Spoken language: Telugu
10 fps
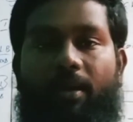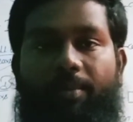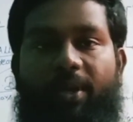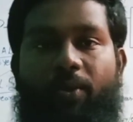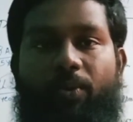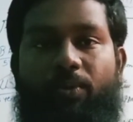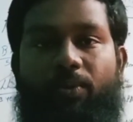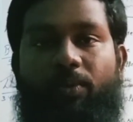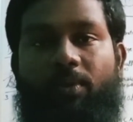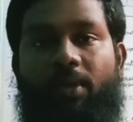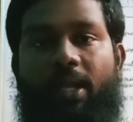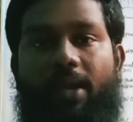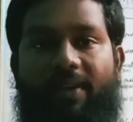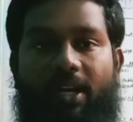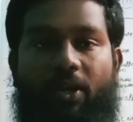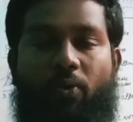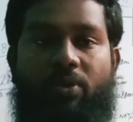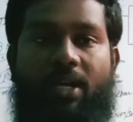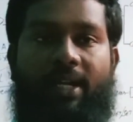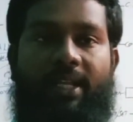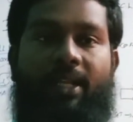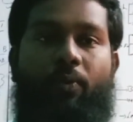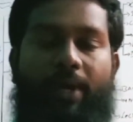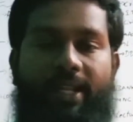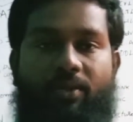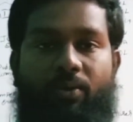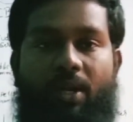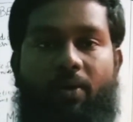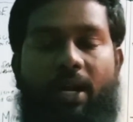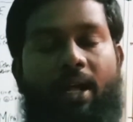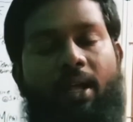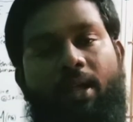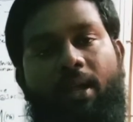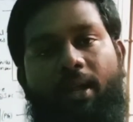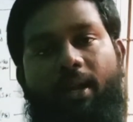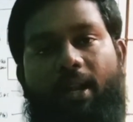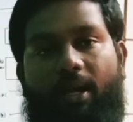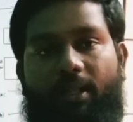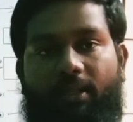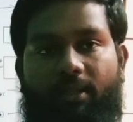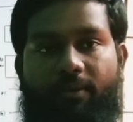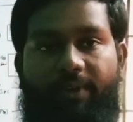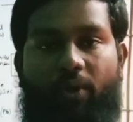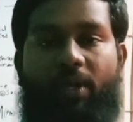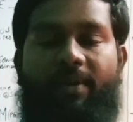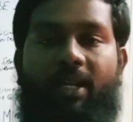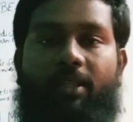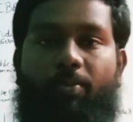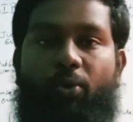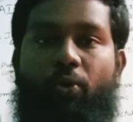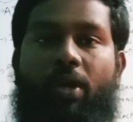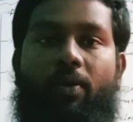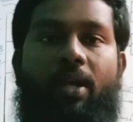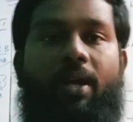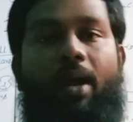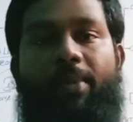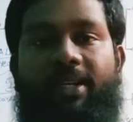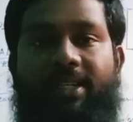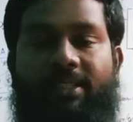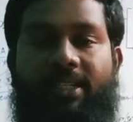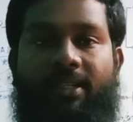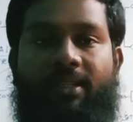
మీకు ఏమైనా డౌట్స్ కానీ క్వైరీస్ ఉన్నా కూడా నా వీడియోలో ఏమైనా తప్పులు ఉన్నా కూడా కామెంట్ చేసి